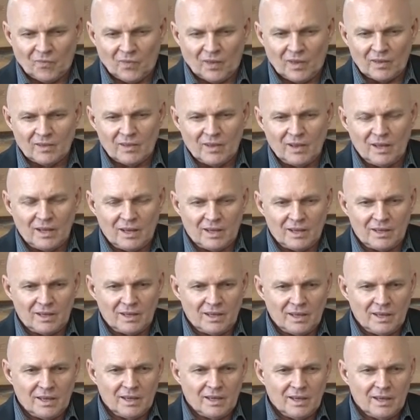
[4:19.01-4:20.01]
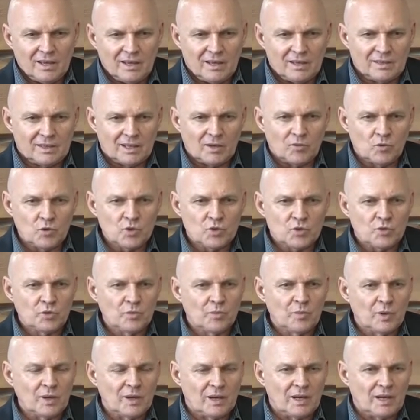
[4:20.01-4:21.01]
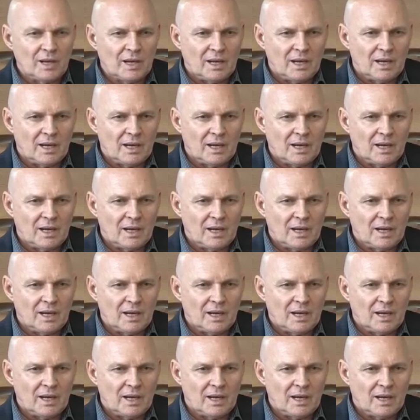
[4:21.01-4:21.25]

для от того, чтобы